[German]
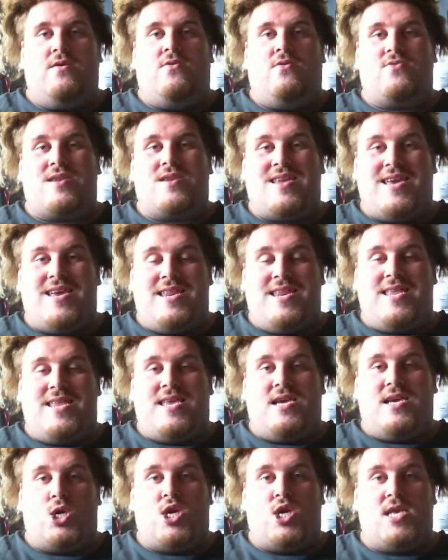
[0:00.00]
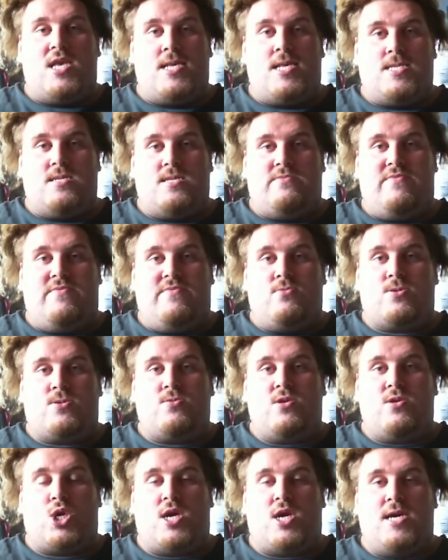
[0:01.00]
und geh dich erschießen, wenn du
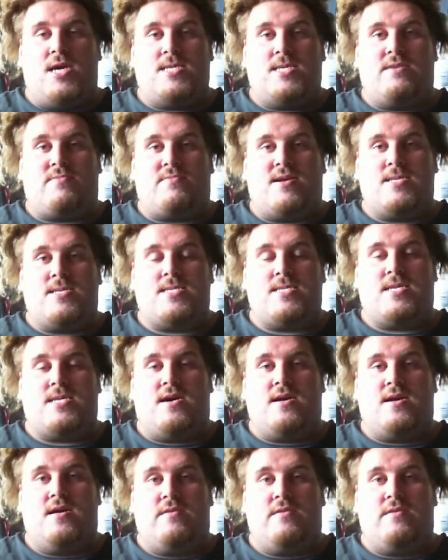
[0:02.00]
so eine Scheiße am ganzen Tag